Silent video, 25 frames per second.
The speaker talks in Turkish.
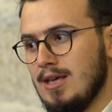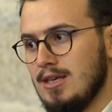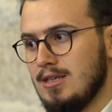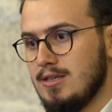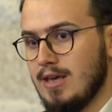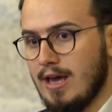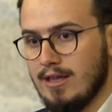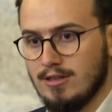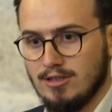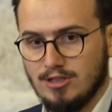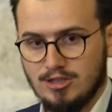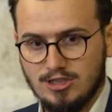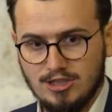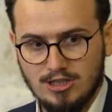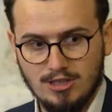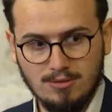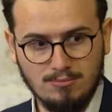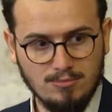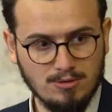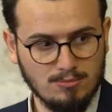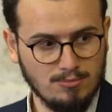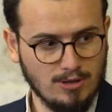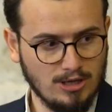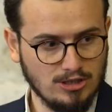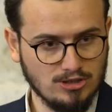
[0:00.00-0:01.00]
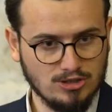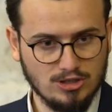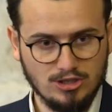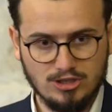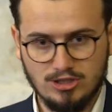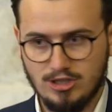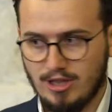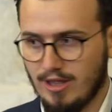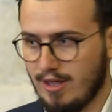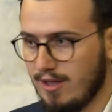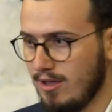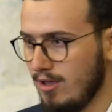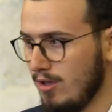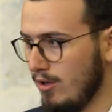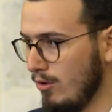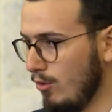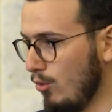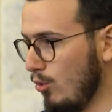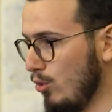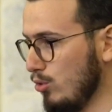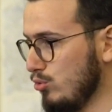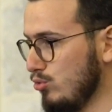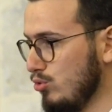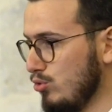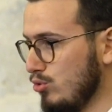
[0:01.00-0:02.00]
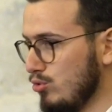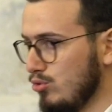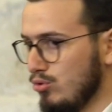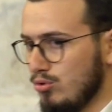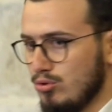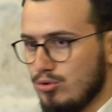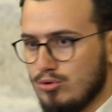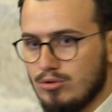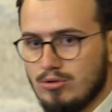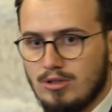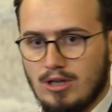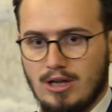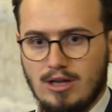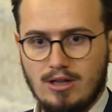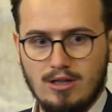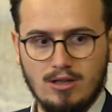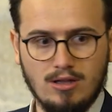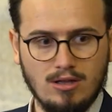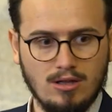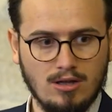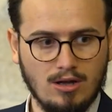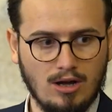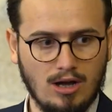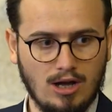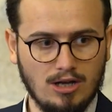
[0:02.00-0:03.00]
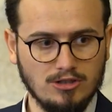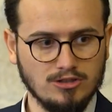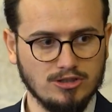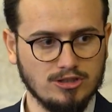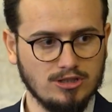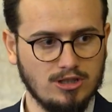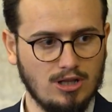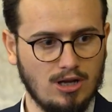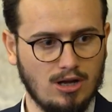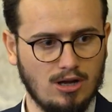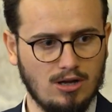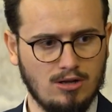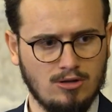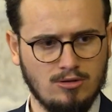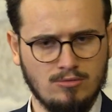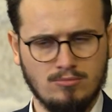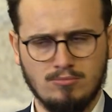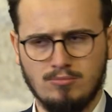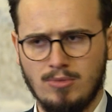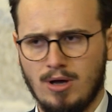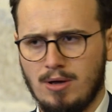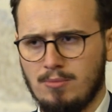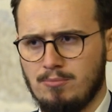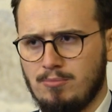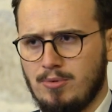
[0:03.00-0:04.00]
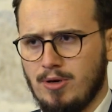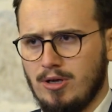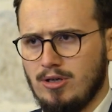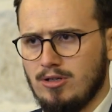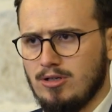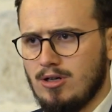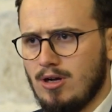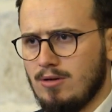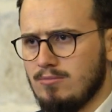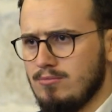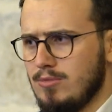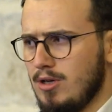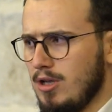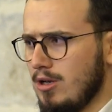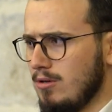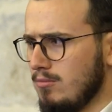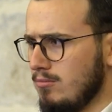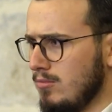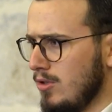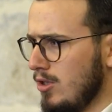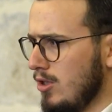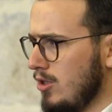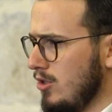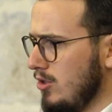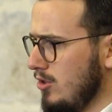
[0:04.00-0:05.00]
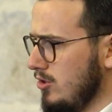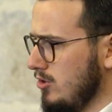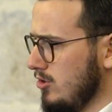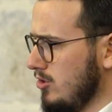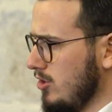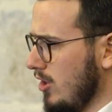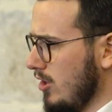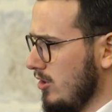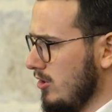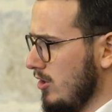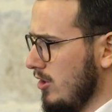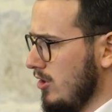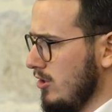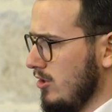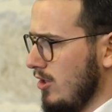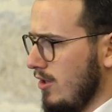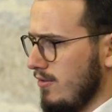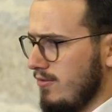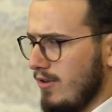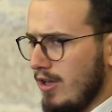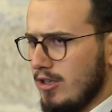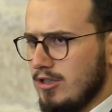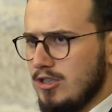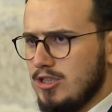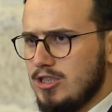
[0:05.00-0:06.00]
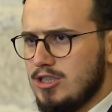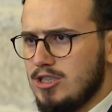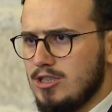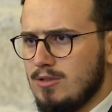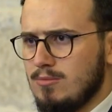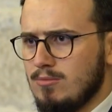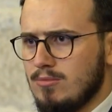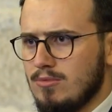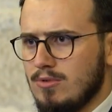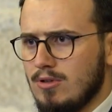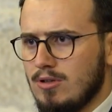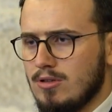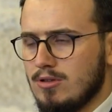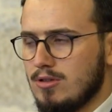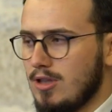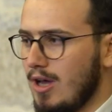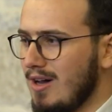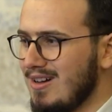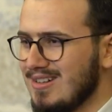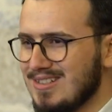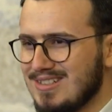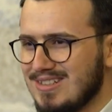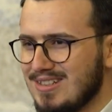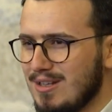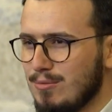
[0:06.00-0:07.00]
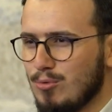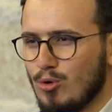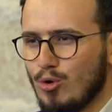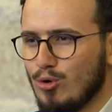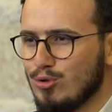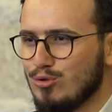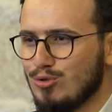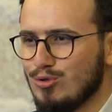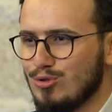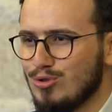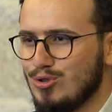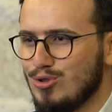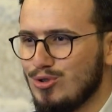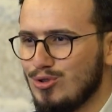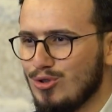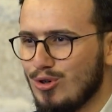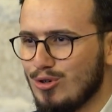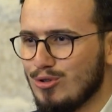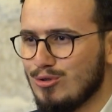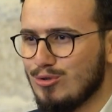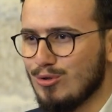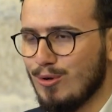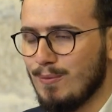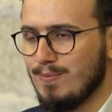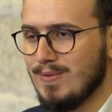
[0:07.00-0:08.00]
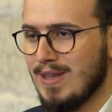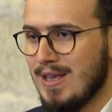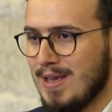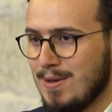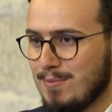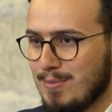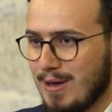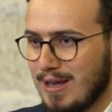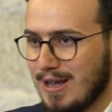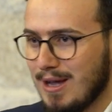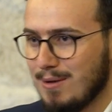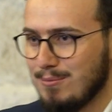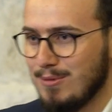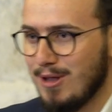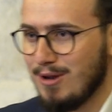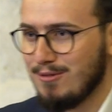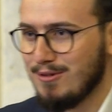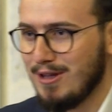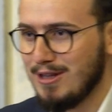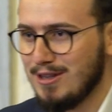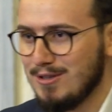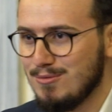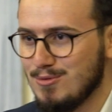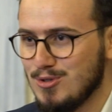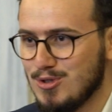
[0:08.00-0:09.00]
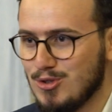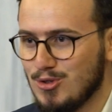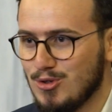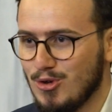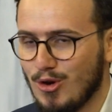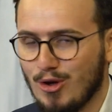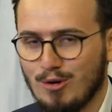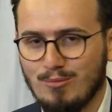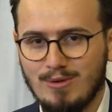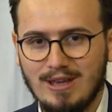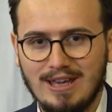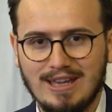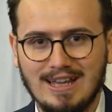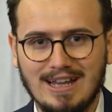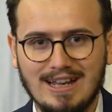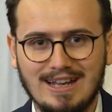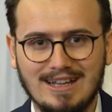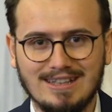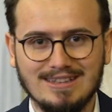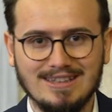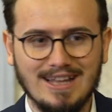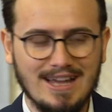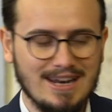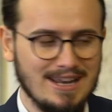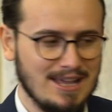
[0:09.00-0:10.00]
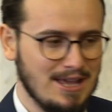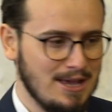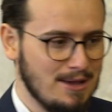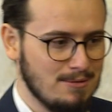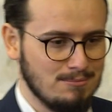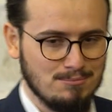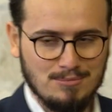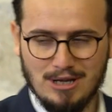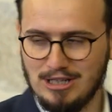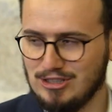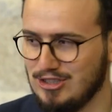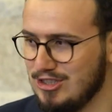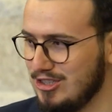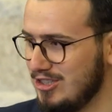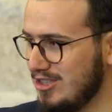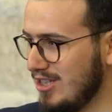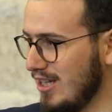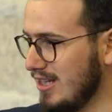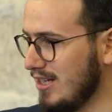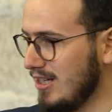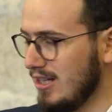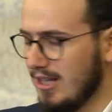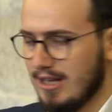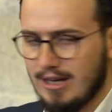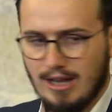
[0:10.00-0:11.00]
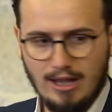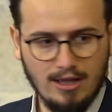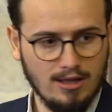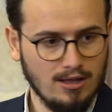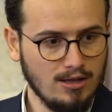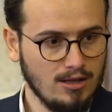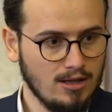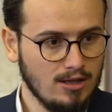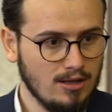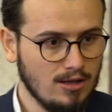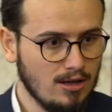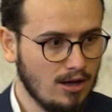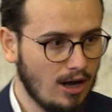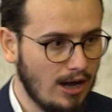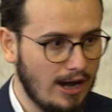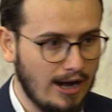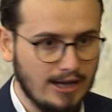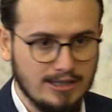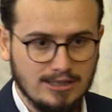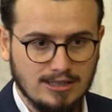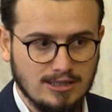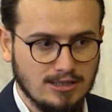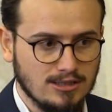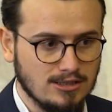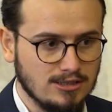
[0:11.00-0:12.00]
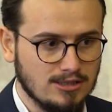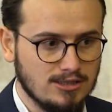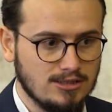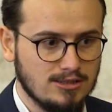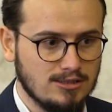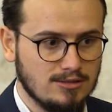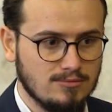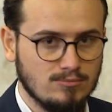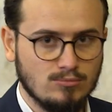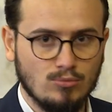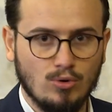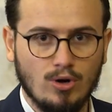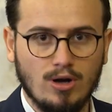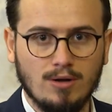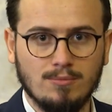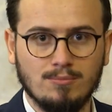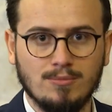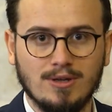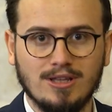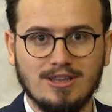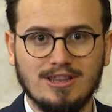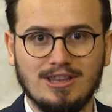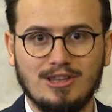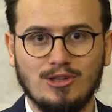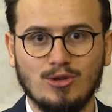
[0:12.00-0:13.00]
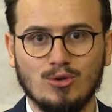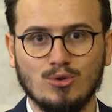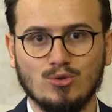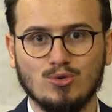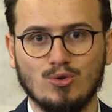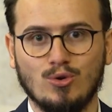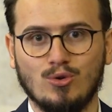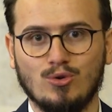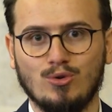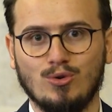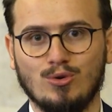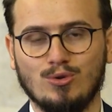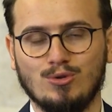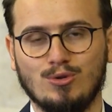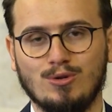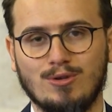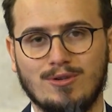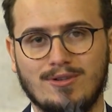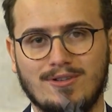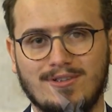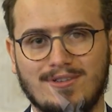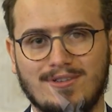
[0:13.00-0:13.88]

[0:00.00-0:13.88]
Kendisinin bir mecliste oturduğunda asla ben peygamberim, insanların efendisiyim tarzında bir oturuşu yoktu. Peygamber Efendimiz'i görmeye gelenler meclistekilere hanginiz Muhammed diye soruyordu.